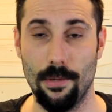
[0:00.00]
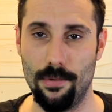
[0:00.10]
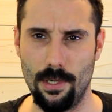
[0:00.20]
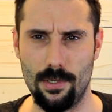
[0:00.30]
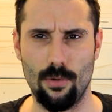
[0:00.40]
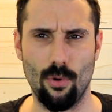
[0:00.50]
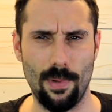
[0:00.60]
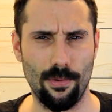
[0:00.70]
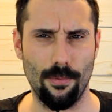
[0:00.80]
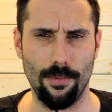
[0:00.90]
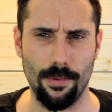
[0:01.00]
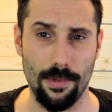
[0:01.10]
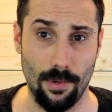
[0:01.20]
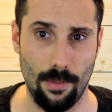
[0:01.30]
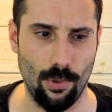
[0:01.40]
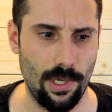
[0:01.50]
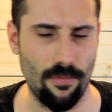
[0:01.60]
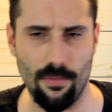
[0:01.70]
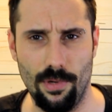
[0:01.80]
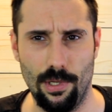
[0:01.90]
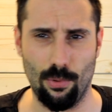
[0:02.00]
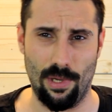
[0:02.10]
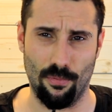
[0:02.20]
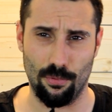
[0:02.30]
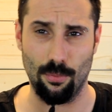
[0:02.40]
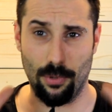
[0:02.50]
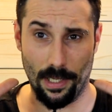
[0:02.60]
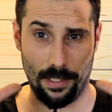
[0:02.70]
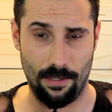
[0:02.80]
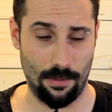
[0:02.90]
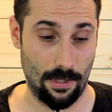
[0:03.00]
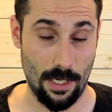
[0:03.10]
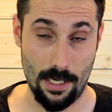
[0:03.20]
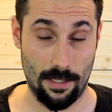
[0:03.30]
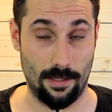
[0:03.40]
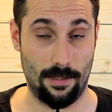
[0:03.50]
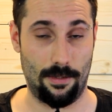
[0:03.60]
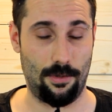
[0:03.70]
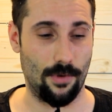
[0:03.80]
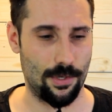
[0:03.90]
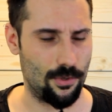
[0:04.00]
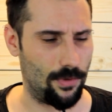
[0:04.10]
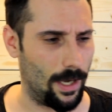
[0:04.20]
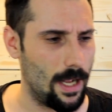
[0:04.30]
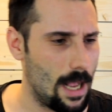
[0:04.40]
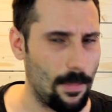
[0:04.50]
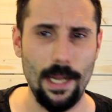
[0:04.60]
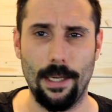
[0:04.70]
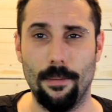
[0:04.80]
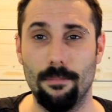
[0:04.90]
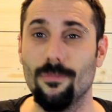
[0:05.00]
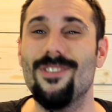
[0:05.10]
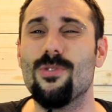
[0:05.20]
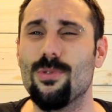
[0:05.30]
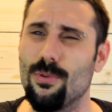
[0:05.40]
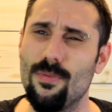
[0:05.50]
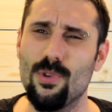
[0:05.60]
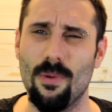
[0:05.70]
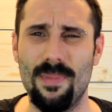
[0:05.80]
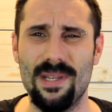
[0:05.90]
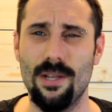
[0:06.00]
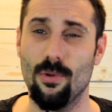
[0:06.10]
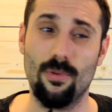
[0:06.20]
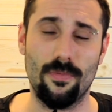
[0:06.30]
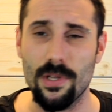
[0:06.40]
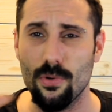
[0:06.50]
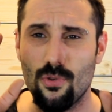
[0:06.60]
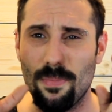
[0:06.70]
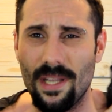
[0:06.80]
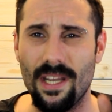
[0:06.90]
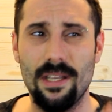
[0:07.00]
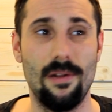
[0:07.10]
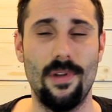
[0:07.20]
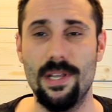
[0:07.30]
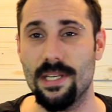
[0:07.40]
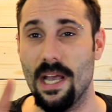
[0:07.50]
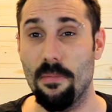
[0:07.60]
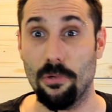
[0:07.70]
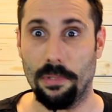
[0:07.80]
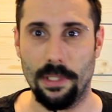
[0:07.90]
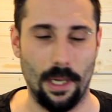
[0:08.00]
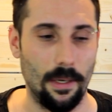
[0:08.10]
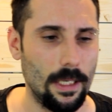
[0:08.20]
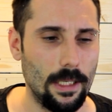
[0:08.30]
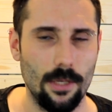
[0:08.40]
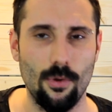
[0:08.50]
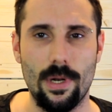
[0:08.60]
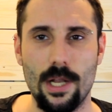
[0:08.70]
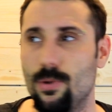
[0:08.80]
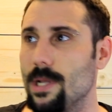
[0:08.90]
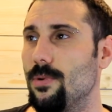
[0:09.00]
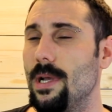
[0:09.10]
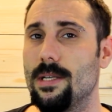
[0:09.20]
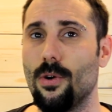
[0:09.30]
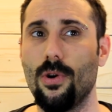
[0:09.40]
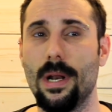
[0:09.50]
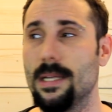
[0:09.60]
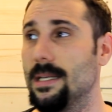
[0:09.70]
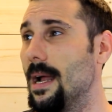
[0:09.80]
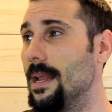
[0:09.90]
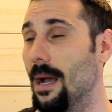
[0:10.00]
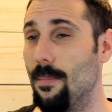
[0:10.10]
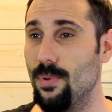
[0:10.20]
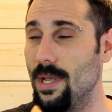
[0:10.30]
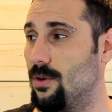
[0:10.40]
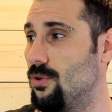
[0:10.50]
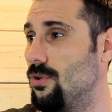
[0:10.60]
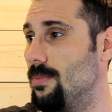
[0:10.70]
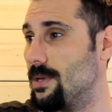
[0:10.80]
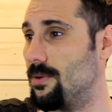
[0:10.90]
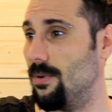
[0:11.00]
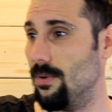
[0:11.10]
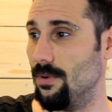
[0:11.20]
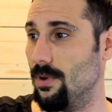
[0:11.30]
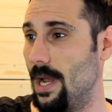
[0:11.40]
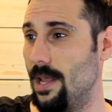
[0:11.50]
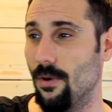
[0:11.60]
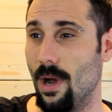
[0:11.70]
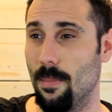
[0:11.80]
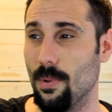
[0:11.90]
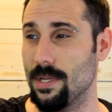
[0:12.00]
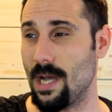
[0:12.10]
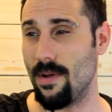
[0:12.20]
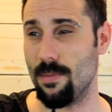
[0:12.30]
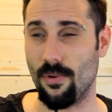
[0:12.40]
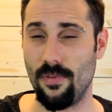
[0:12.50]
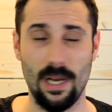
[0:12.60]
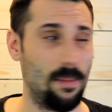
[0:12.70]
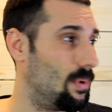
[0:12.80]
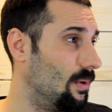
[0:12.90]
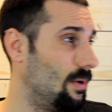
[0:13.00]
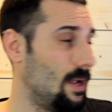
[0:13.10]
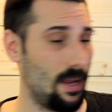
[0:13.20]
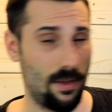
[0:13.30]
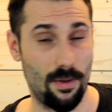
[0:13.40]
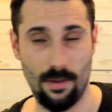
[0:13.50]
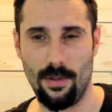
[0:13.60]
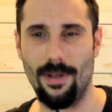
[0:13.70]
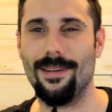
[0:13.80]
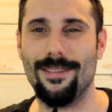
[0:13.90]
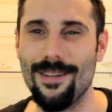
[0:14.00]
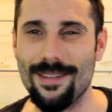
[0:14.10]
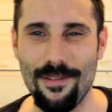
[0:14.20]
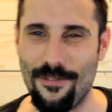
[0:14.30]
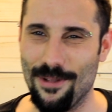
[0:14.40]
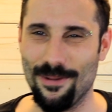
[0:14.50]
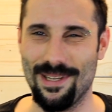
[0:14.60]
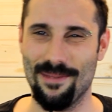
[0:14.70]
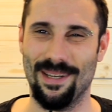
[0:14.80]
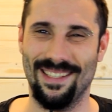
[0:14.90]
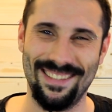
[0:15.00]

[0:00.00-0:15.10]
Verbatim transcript: Tu sais que ça dure pas trop longtemps. Les, trucs qui font du bruit, là, qui tu vois ce que je veux dire. Bon, allez, on se retrouve sur le PC. De toute façon, je vais peut-être garder le facecam, j'en sais rien. Donc là, je suis désolé, c'est encore la salle, il y a un peu d'écho, parce que euh, là, il y aura un plan de travail pour faire les plans. on euh, est en train de faire un truc sympa.